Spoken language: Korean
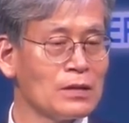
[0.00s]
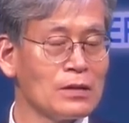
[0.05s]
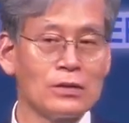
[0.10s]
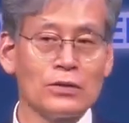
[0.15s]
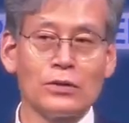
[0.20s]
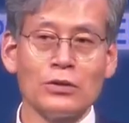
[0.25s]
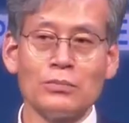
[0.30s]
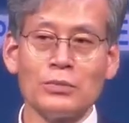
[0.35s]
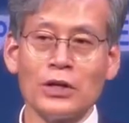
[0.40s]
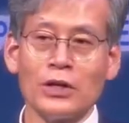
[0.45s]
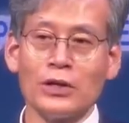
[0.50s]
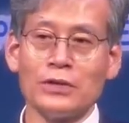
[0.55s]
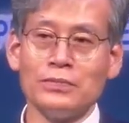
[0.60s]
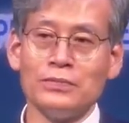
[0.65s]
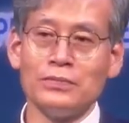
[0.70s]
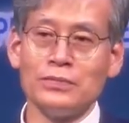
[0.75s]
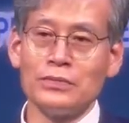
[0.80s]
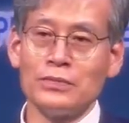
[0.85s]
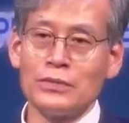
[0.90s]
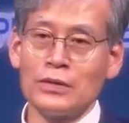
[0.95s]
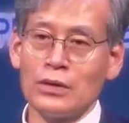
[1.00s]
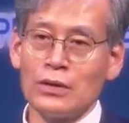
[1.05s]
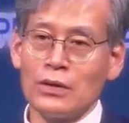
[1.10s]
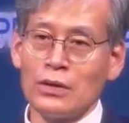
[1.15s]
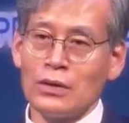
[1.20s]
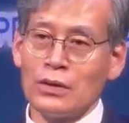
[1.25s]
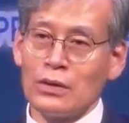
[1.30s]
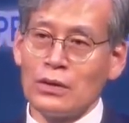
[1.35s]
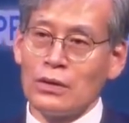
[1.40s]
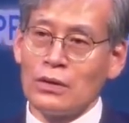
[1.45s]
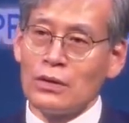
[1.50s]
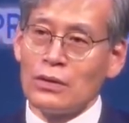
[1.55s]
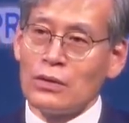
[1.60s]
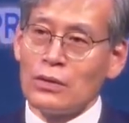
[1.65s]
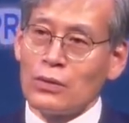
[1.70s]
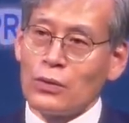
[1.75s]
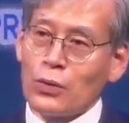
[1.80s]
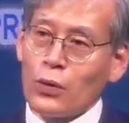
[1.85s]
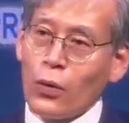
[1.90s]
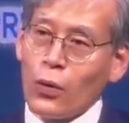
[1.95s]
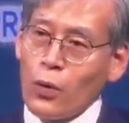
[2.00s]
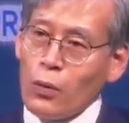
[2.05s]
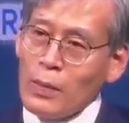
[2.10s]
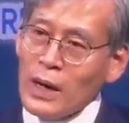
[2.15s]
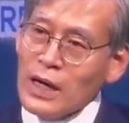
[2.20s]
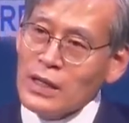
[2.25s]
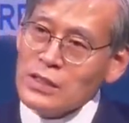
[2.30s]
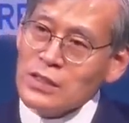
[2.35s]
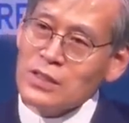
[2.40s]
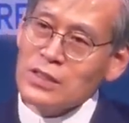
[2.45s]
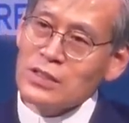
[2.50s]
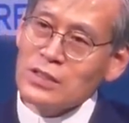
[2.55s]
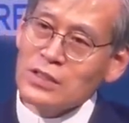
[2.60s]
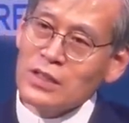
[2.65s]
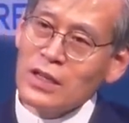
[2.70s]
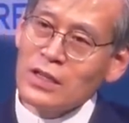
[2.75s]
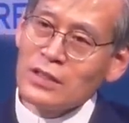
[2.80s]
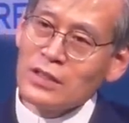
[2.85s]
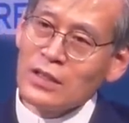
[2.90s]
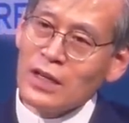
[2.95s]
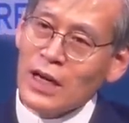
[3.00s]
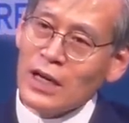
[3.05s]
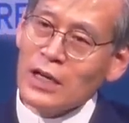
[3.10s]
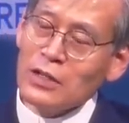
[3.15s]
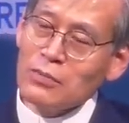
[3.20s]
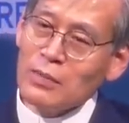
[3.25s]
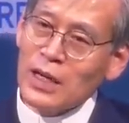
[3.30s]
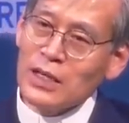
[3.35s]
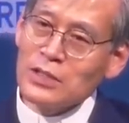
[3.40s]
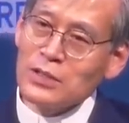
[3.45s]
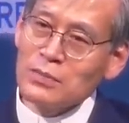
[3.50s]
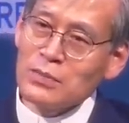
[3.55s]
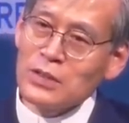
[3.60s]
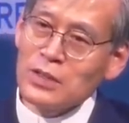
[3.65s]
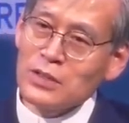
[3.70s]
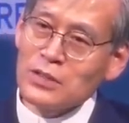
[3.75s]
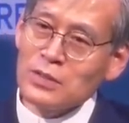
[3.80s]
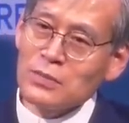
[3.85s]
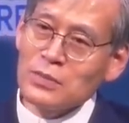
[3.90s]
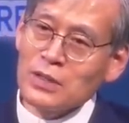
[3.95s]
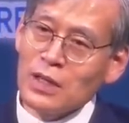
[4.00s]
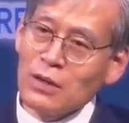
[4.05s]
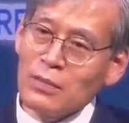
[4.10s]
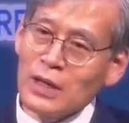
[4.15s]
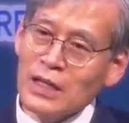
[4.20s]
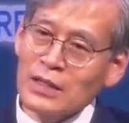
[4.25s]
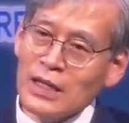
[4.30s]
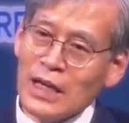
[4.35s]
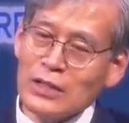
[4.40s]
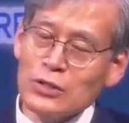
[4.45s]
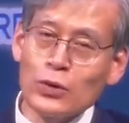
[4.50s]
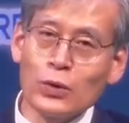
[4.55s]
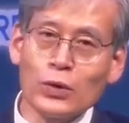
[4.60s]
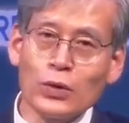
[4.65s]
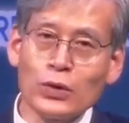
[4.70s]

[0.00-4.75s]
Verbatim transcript: 그러면 로마시에는 아까도 말씀드렸습니다만 한 다섯